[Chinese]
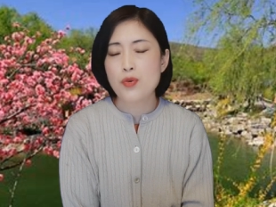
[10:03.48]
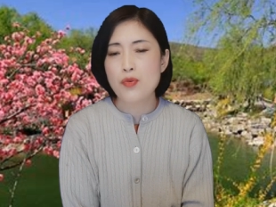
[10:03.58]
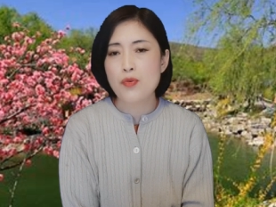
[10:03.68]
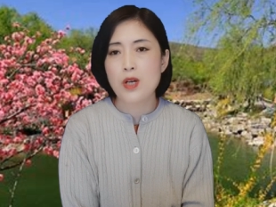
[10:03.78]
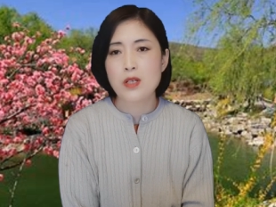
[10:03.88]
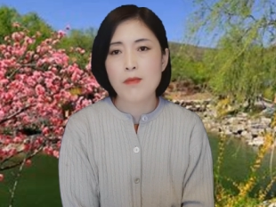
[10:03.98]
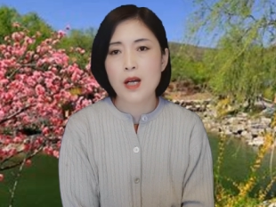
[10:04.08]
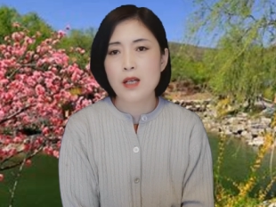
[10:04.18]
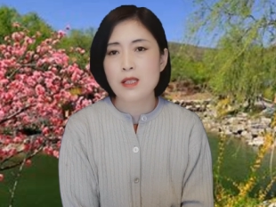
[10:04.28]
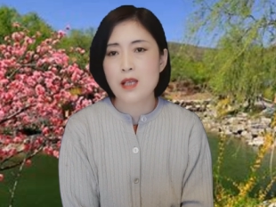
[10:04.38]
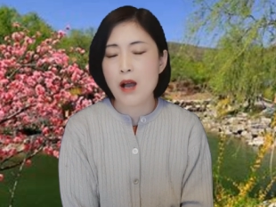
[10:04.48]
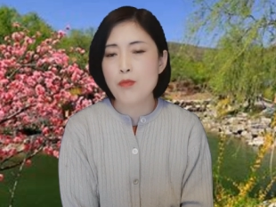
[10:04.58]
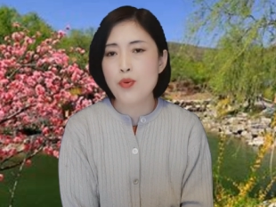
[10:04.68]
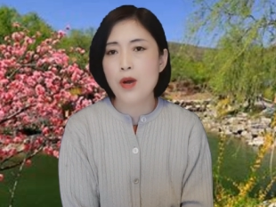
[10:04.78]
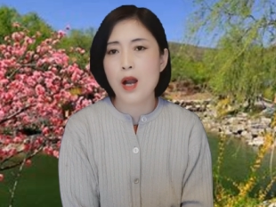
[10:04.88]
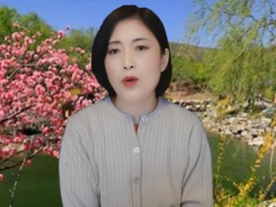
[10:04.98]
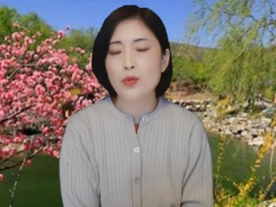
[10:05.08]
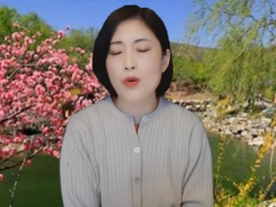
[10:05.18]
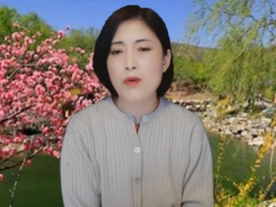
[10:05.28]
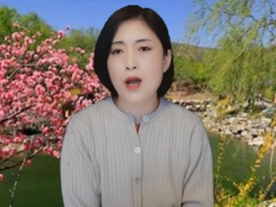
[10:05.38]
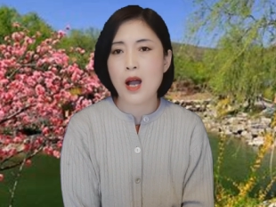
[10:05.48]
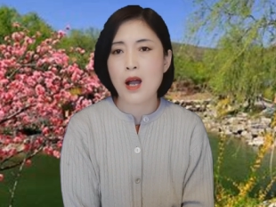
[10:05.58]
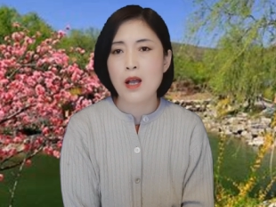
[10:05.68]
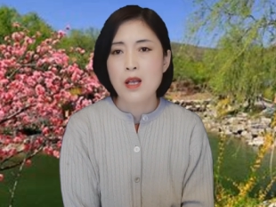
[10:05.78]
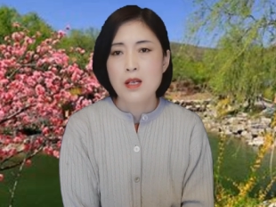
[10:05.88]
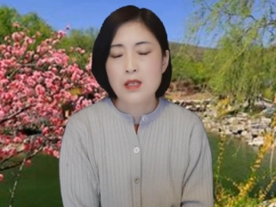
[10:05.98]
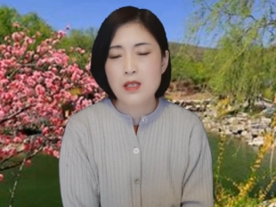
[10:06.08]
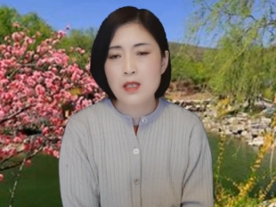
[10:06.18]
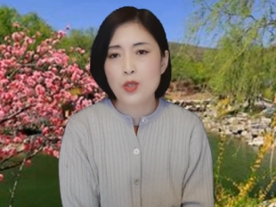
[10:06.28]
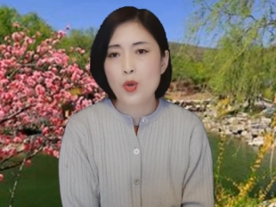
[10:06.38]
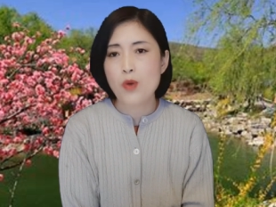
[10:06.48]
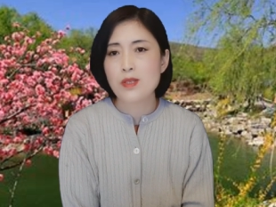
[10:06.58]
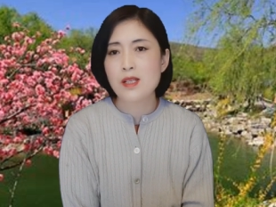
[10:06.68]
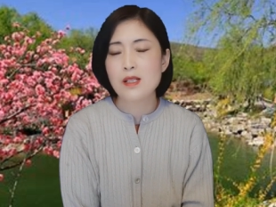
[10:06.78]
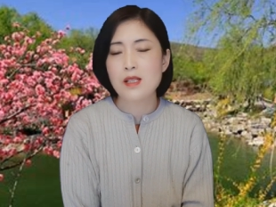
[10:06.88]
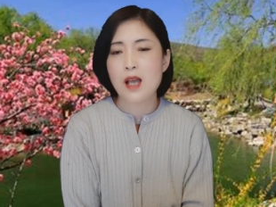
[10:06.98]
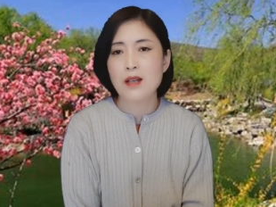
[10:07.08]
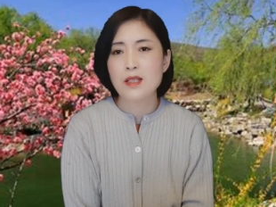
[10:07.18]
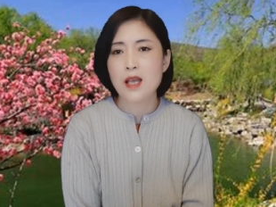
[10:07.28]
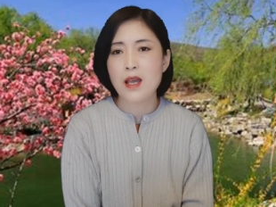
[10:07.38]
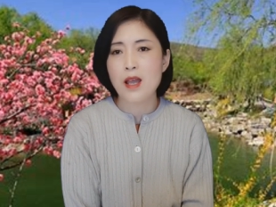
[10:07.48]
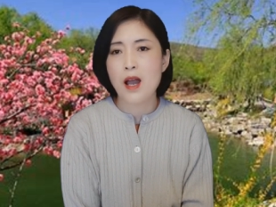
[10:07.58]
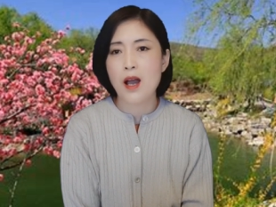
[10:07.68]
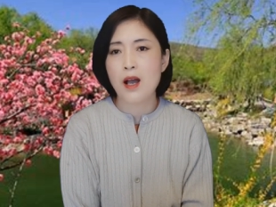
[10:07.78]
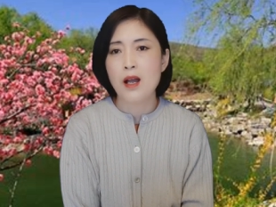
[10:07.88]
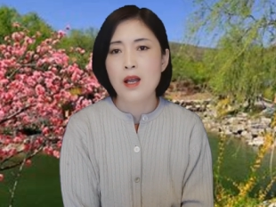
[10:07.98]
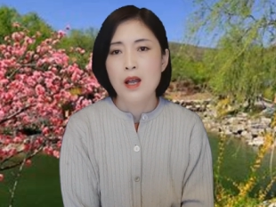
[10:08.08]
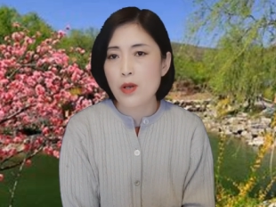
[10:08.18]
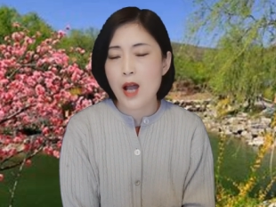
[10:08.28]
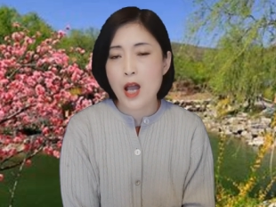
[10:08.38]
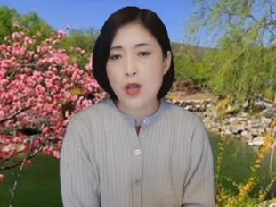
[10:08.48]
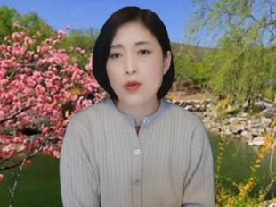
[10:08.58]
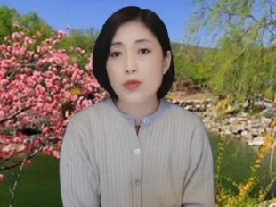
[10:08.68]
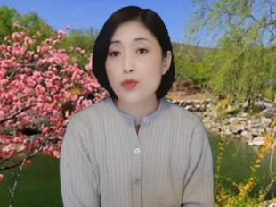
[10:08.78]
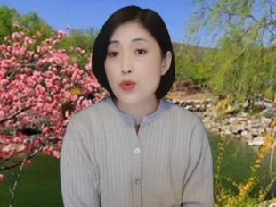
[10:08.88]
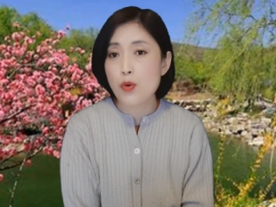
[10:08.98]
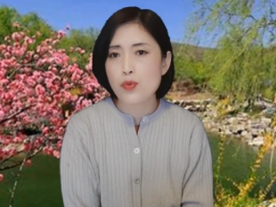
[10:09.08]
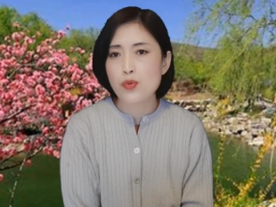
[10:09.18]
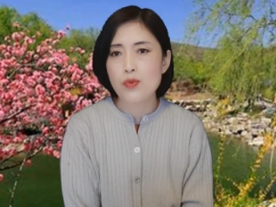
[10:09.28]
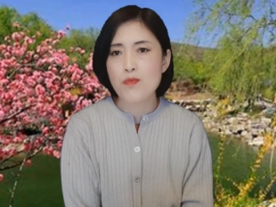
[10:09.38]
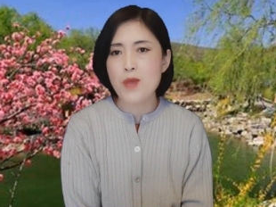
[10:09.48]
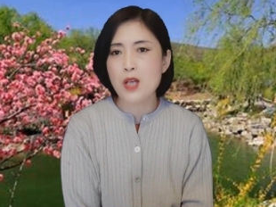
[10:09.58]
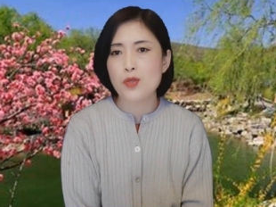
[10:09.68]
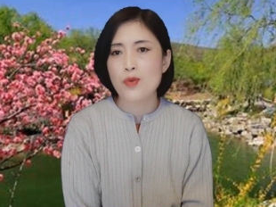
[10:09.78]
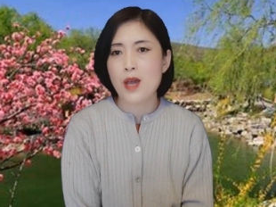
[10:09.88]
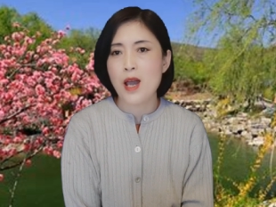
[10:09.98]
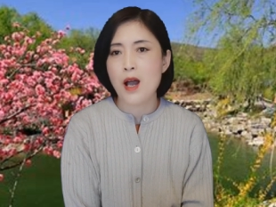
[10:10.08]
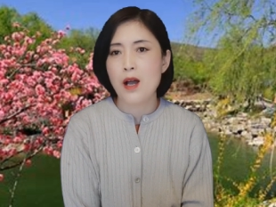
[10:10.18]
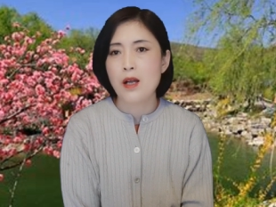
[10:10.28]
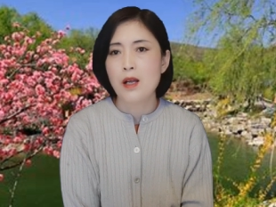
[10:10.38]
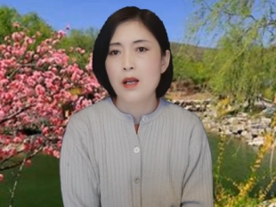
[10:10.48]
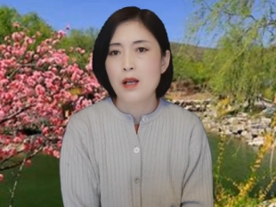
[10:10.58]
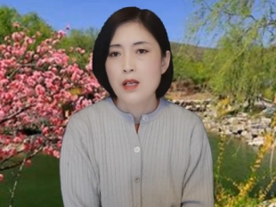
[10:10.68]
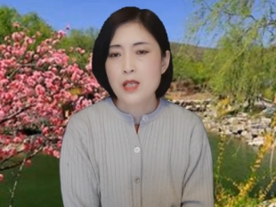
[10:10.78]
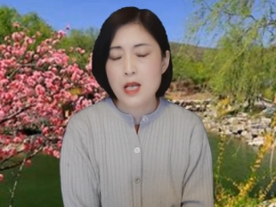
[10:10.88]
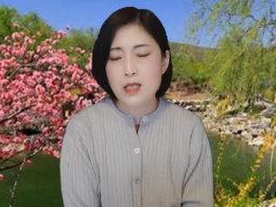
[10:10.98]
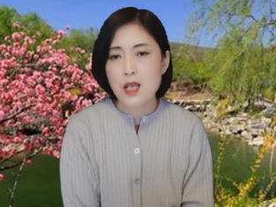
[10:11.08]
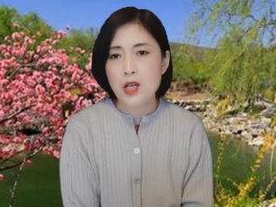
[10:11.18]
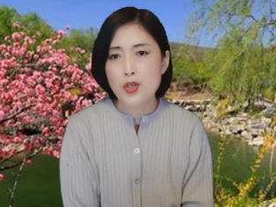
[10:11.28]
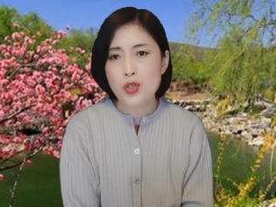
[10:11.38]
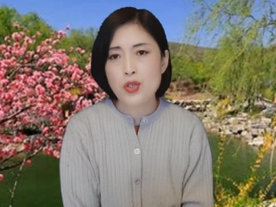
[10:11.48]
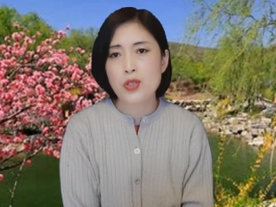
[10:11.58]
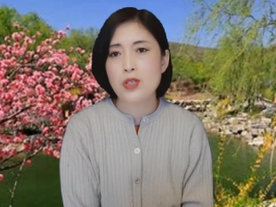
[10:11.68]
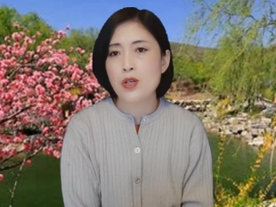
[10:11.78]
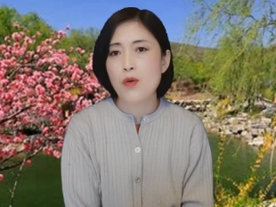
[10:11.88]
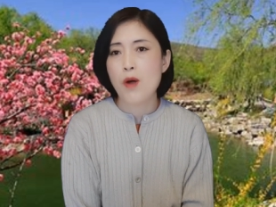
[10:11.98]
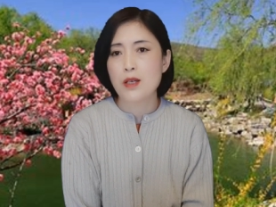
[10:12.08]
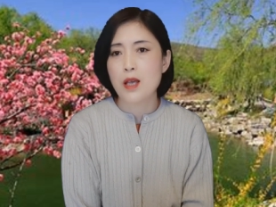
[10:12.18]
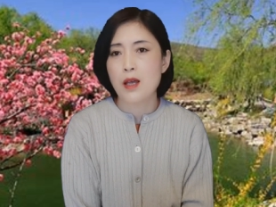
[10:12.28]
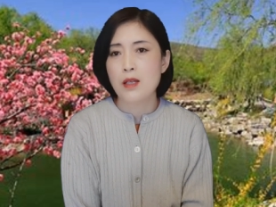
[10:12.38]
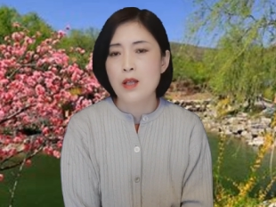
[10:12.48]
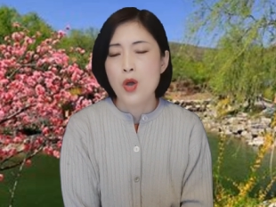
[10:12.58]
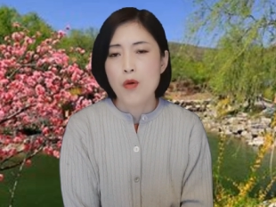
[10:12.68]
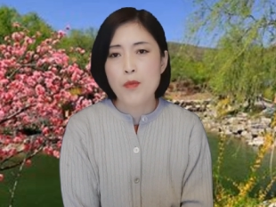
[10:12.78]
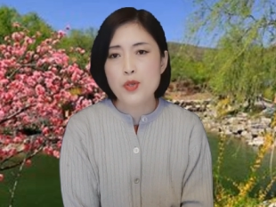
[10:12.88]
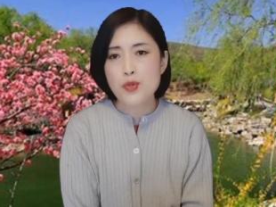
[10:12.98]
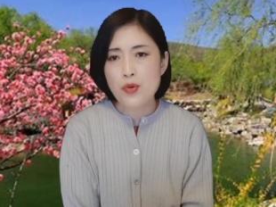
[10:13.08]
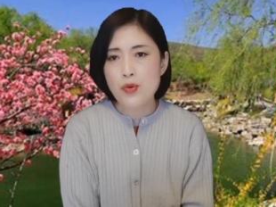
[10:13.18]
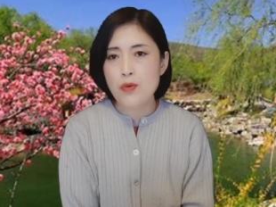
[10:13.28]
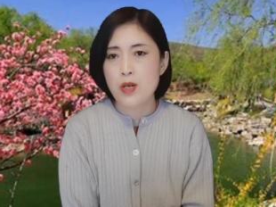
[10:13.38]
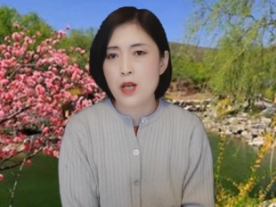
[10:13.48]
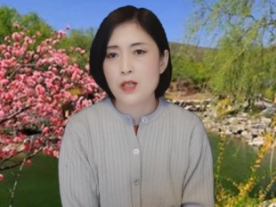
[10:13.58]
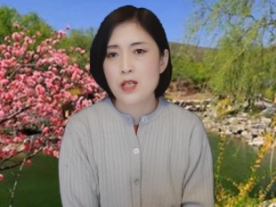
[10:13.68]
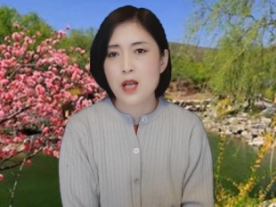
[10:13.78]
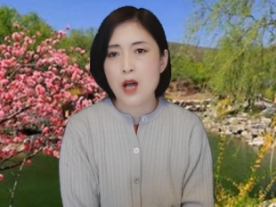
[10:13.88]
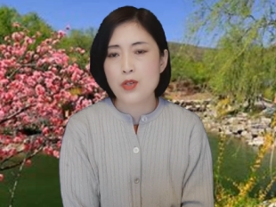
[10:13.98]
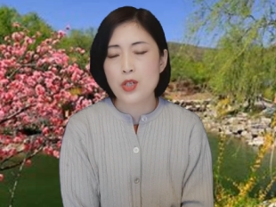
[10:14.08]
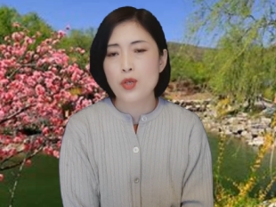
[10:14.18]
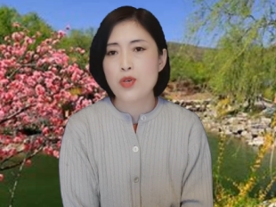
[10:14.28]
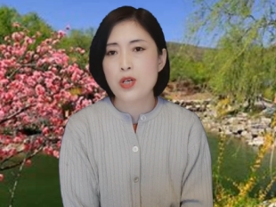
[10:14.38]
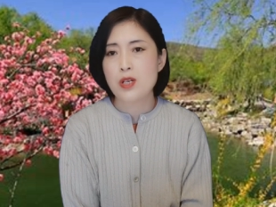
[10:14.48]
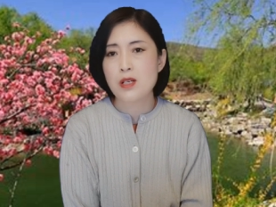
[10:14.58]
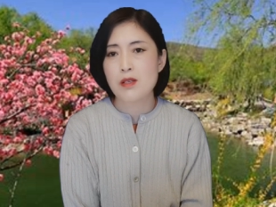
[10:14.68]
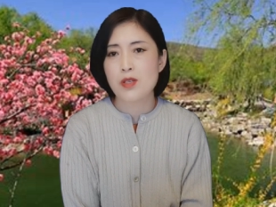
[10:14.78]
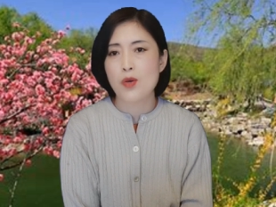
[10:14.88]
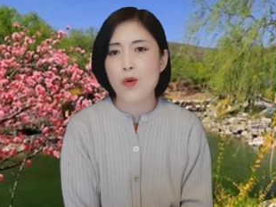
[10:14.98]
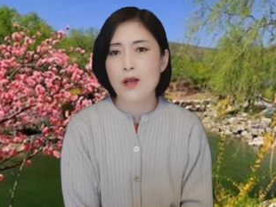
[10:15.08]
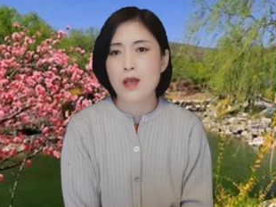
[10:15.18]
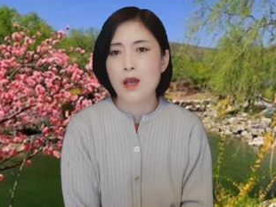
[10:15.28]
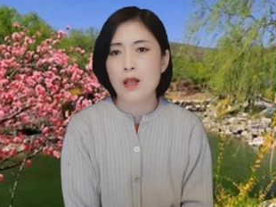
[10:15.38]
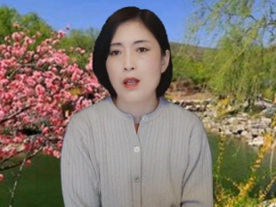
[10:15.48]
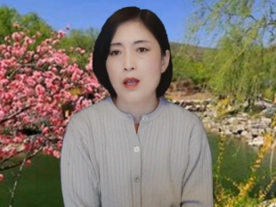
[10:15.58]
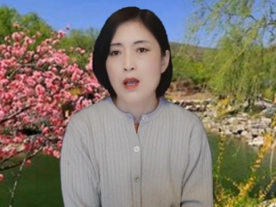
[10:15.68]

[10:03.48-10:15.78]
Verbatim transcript: 中国什么强迫劳动啊、系统性强奸呀，还有种族灭绝呀，这些世纪谎言，我们中国人知道这都是世纪谎言，